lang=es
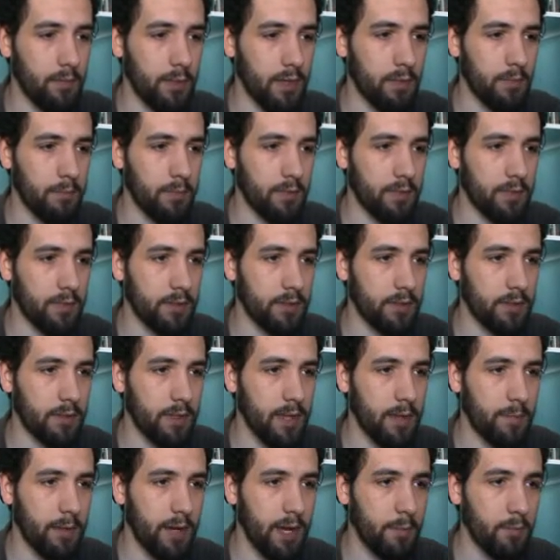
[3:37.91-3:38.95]
bueno, pues
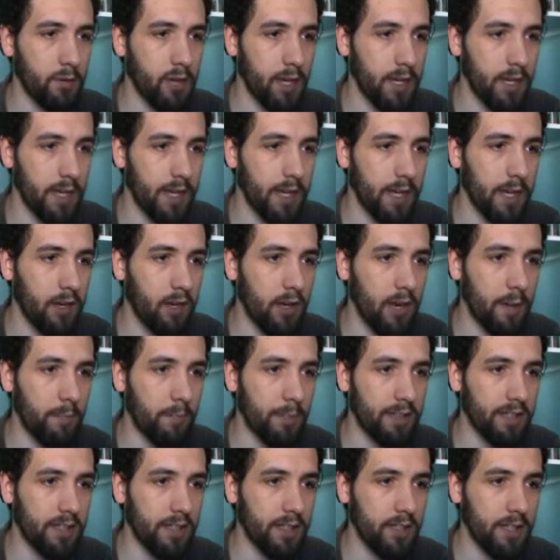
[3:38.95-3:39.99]
esperamos a que lleguen los
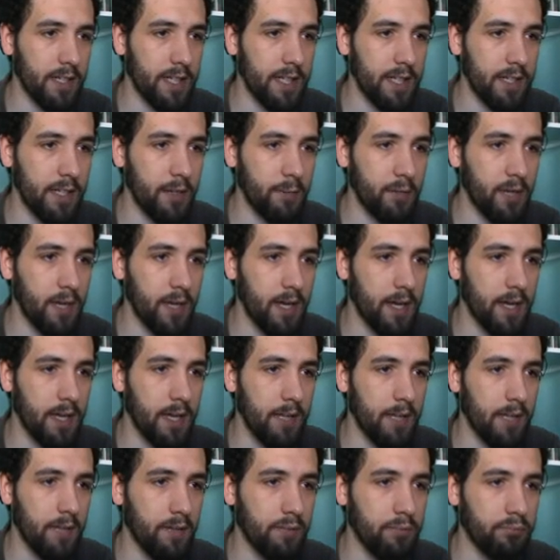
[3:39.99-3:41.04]
campesinos, que ya tenemos
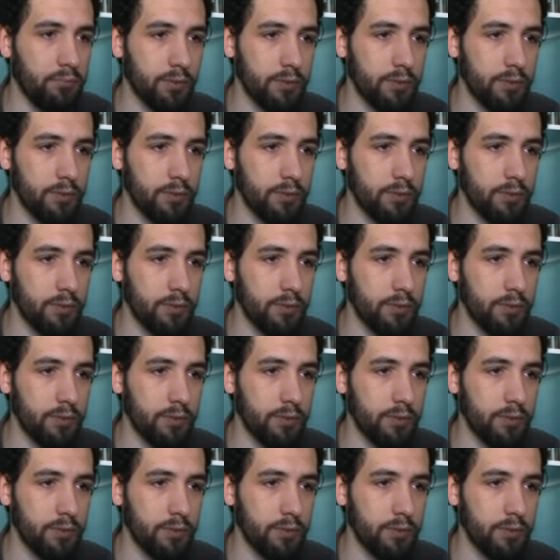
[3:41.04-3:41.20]
ahí